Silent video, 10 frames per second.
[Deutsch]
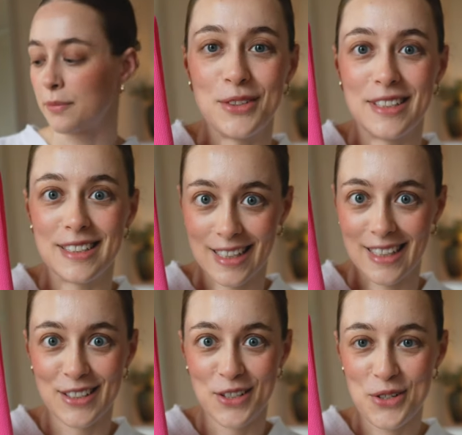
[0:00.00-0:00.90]
Und die ist
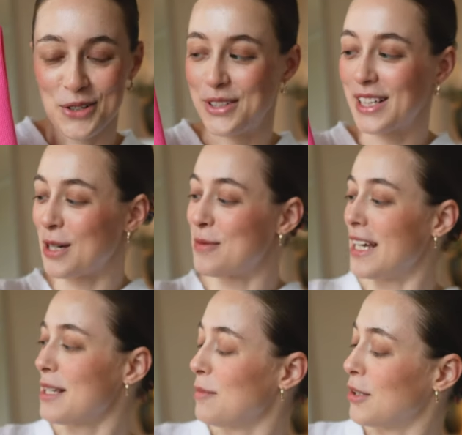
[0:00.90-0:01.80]
richtig schön. Ich glaube, die
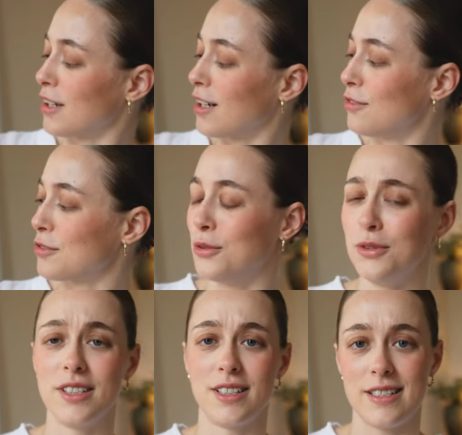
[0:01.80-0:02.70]
hätte ich mir auch gekauft,
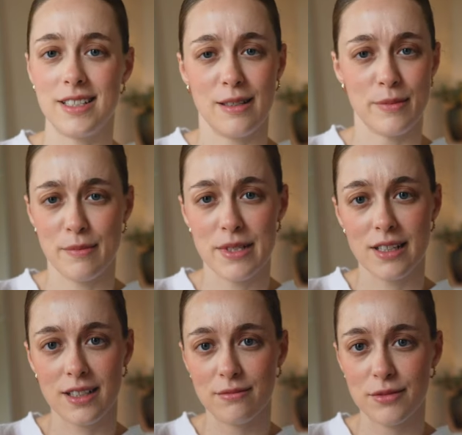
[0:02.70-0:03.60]
ohne dass ich es am
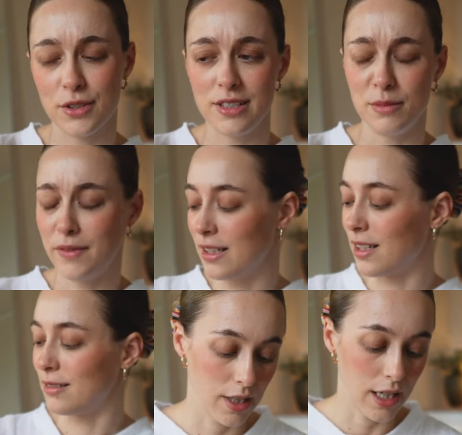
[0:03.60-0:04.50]
Samstag zu diesem Event gehe.